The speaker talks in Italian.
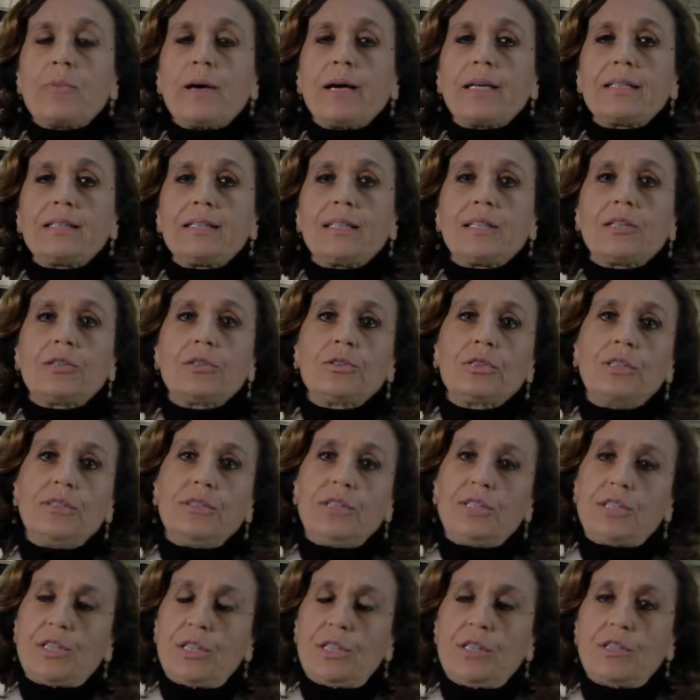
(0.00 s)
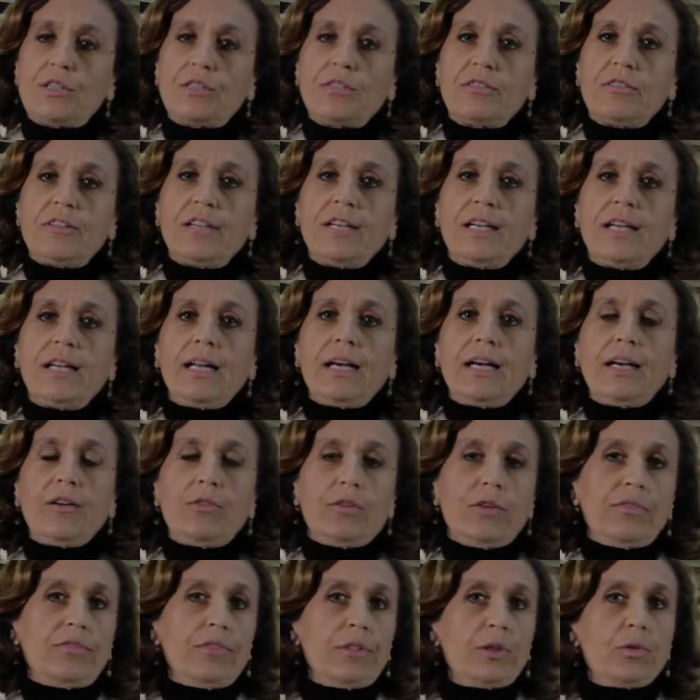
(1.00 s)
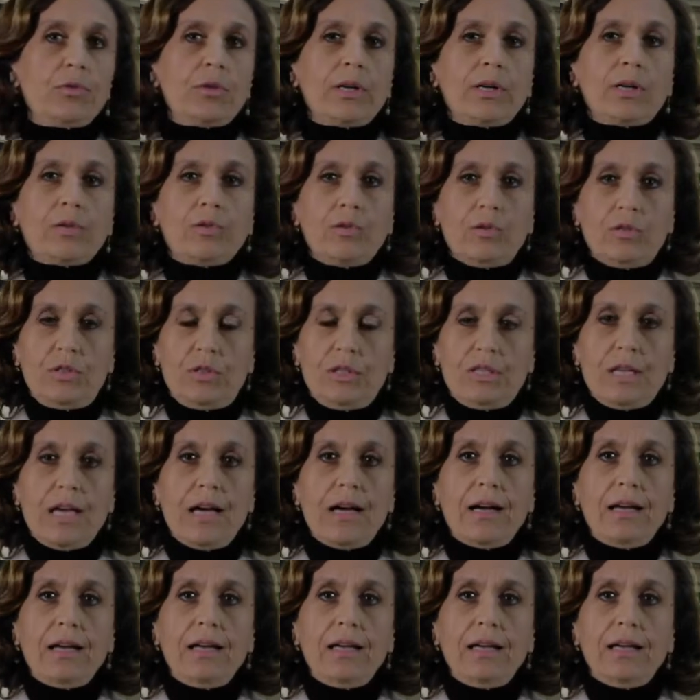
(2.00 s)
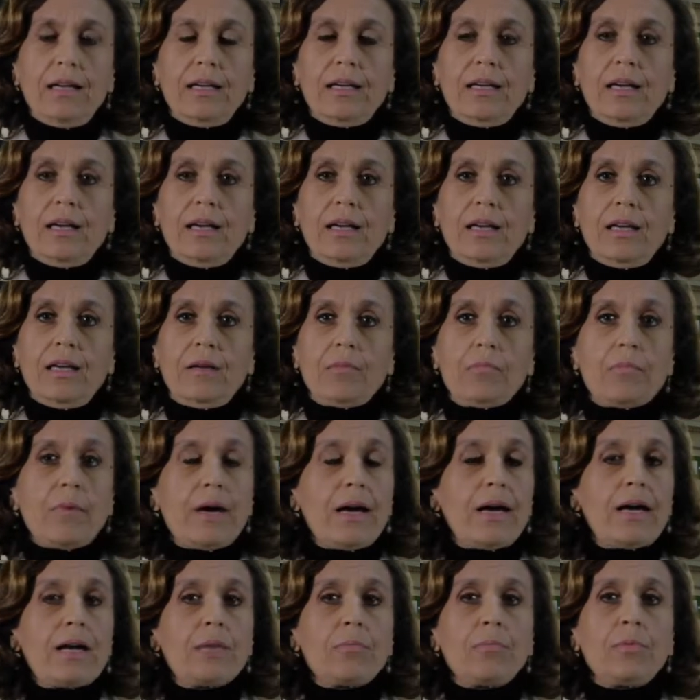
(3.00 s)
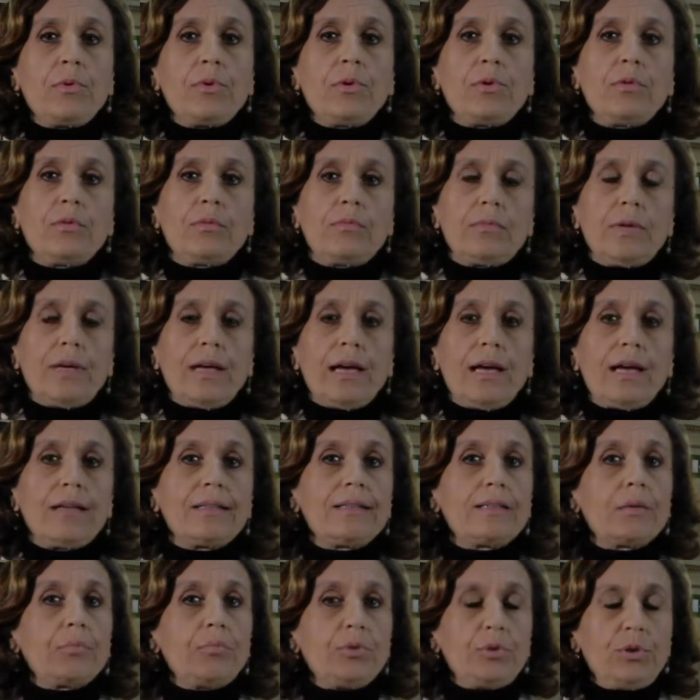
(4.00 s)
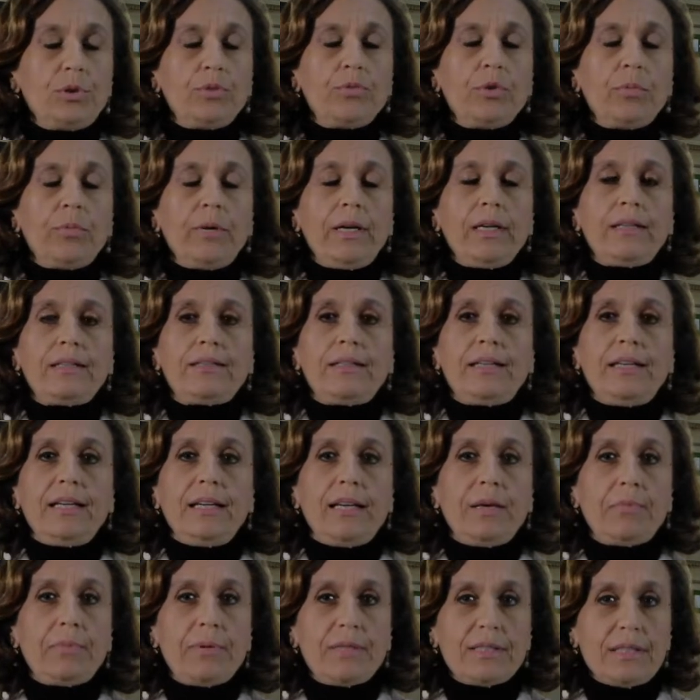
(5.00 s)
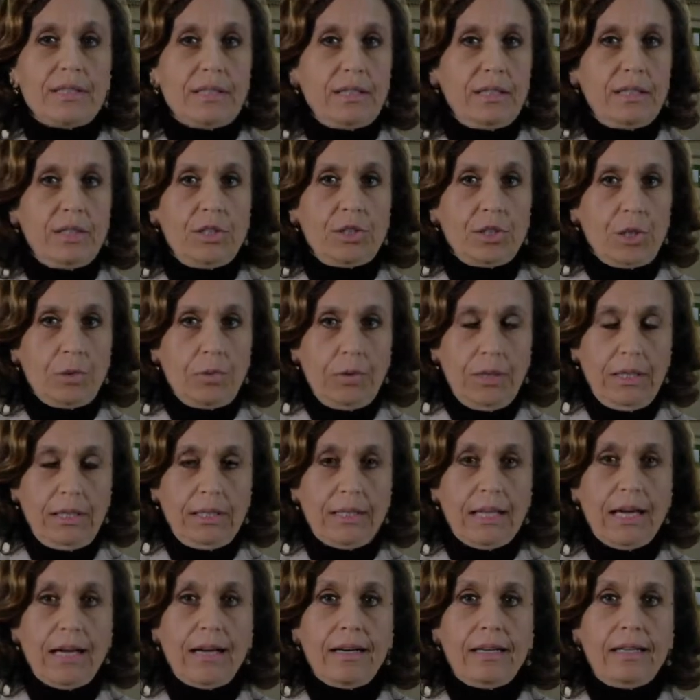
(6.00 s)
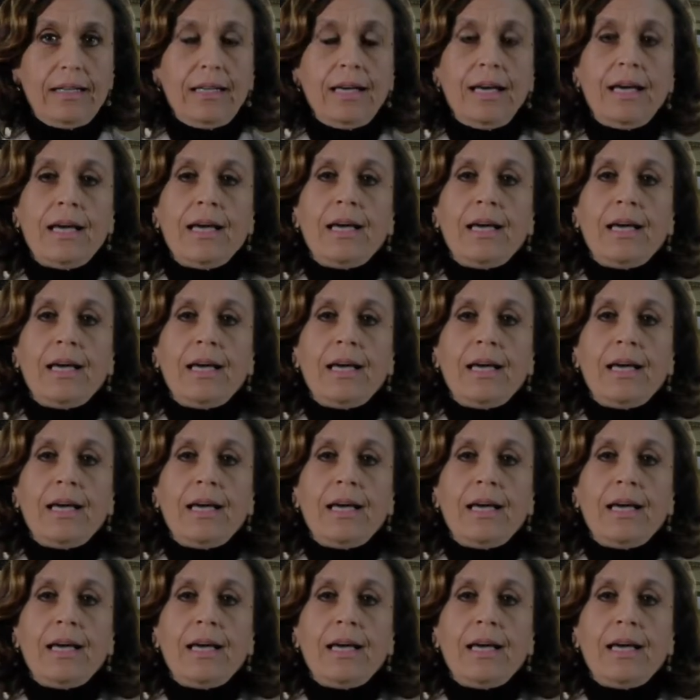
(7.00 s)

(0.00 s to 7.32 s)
Spartaco di Vincenzo Vela è una figura colossale, è in marmo, è alta più di 2 metri e pesa 13 quintali.